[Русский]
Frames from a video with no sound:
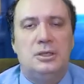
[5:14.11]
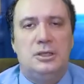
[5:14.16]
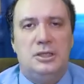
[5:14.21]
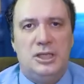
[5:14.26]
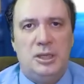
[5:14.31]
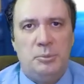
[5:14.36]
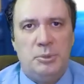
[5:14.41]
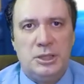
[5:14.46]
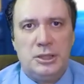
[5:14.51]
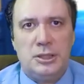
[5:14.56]

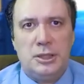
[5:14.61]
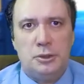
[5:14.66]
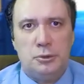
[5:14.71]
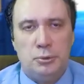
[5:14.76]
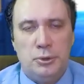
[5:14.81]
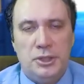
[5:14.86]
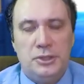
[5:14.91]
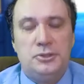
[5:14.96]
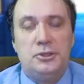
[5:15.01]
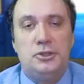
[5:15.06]

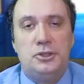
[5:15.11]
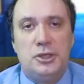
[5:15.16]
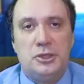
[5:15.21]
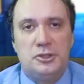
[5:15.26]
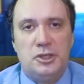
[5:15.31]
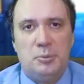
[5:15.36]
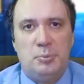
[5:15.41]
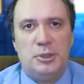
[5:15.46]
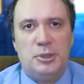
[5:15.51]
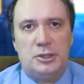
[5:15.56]
Номенклатуре
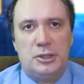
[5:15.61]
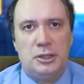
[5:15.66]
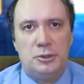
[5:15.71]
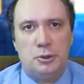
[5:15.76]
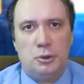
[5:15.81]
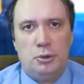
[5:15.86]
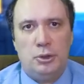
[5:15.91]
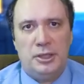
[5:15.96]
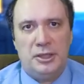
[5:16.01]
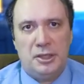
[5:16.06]
сейчас не
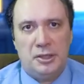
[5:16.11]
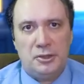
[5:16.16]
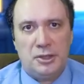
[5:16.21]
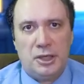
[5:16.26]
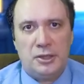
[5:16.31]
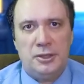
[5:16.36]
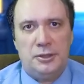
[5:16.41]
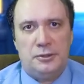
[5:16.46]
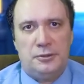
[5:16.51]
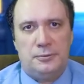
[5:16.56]
подконтролен
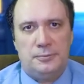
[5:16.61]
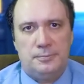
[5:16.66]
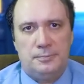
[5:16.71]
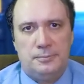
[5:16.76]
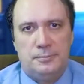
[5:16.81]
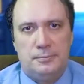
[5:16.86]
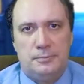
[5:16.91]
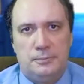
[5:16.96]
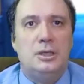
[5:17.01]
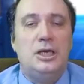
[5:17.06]
интернет,
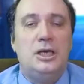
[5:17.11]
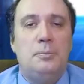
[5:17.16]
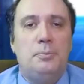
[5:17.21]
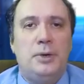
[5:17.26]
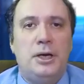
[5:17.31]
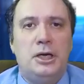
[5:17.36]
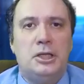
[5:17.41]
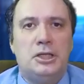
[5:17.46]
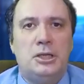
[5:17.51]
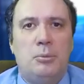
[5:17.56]
и
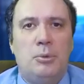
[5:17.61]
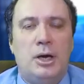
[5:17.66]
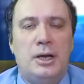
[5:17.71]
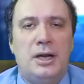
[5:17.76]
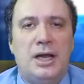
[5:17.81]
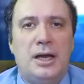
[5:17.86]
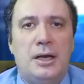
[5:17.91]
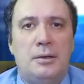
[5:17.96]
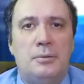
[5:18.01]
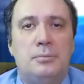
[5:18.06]
поэтому
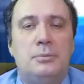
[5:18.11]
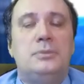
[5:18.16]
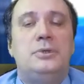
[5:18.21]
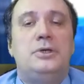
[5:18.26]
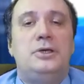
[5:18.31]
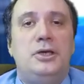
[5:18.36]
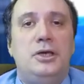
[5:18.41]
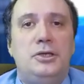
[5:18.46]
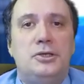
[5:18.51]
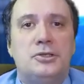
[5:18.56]
она
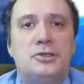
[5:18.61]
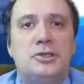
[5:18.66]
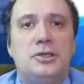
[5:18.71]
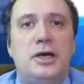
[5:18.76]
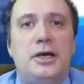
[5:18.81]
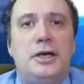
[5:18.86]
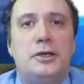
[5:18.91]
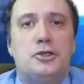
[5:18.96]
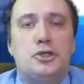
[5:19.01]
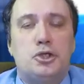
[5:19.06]
и не
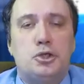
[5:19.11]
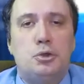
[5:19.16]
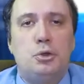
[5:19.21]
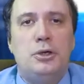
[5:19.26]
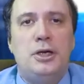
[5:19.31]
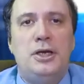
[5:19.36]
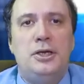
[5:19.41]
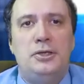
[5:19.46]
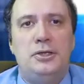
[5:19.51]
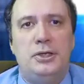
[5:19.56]
знает, что
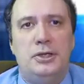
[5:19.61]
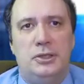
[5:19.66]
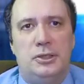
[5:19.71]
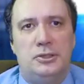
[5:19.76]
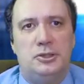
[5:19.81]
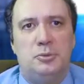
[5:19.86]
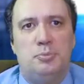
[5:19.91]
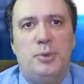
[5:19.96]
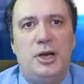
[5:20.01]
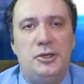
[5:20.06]
ей
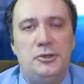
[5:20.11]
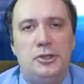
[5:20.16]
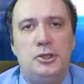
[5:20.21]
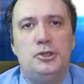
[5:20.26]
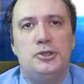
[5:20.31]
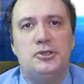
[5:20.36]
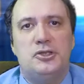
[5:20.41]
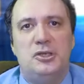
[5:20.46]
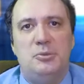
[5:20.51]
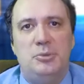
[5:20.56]
делать с
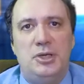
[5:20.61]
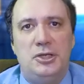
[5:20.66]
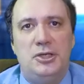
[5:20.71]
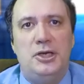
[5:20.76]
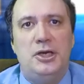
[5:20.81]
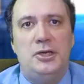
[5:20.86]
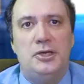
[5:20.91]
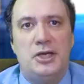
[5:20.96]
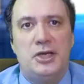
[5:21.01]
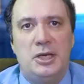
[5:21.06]
политическими
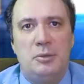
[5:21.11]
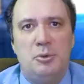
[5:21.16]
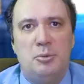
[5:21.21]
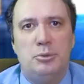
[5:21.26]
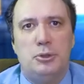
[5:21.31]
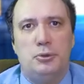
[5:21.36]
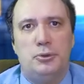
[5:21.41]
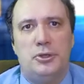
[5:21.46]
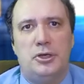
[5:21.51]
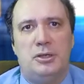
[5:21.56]
деятелями
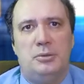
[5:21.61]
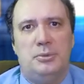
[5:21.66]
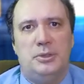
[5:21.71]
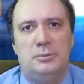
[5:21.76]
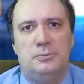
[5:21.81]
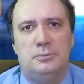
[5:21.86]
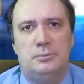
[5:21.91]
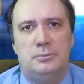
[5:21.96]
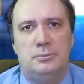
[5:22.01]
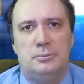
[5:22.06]
блогеров.
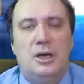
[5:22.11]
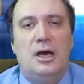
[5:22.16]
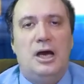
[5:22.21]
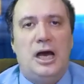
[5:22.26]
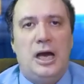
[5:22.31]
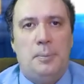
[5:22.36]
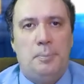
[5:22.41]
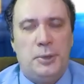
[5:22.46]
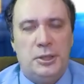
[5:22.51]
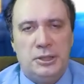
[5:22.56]

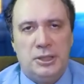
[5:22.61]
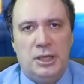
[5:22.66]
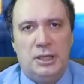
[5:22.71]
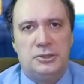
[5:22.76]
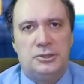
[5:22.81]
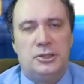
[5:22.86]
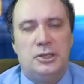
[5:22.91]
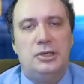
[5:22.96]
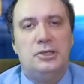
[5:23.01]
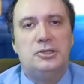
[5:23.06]
А
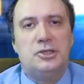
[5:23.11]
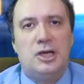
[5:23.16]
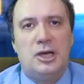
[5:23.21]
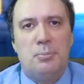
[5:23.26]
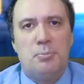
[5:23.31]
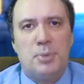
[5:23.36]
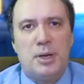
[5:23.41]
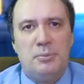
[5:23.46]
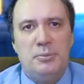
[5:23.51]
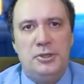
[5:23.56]
пытаться их
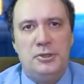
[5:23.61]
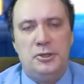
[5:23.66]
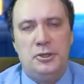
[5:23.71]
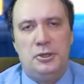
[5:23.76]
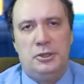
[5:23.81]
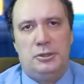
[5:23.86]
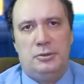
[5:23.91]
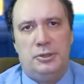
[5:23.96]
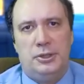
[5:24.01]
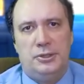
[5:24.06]

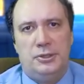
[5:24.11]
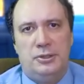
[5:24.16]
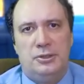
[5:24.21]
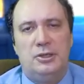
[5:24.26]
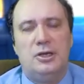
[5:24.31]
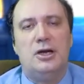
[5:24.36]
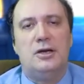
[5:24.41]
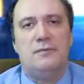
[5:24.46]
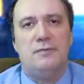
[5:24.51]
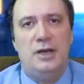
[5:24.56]
скомпрометировать,
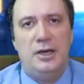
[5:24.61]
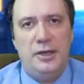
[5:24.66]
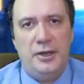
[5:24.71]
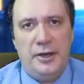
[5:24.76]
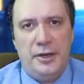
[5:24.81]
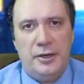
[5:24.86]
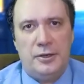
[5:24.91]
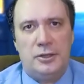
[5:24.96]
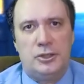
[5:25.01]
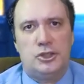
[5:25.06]
как
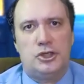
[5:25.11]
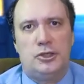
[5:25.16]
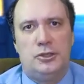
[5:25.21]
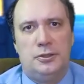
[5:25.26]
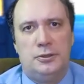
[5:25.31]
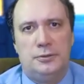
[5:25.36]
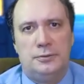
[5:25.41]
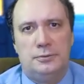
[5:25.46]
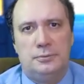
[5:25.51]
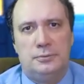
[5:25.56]
Валерия
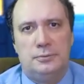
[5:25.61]
Арашкина,